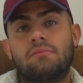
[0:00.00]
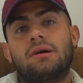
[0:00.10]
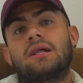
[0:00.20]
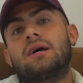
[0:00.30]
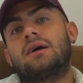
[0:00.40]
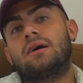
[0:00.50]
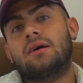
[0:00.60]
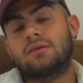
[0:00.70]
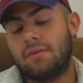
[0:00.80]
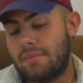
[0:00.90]

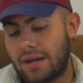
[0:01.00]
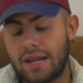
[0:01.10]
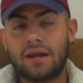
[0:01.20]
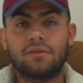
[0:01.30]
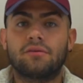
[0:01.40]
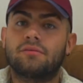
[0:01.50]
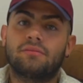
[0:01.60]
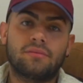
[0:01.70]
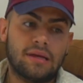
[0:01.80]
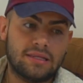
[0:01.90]
para San Bernardo,
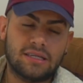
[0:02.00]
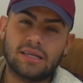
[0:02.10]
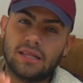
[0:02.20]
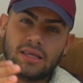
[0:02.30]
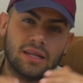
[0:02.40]
etc.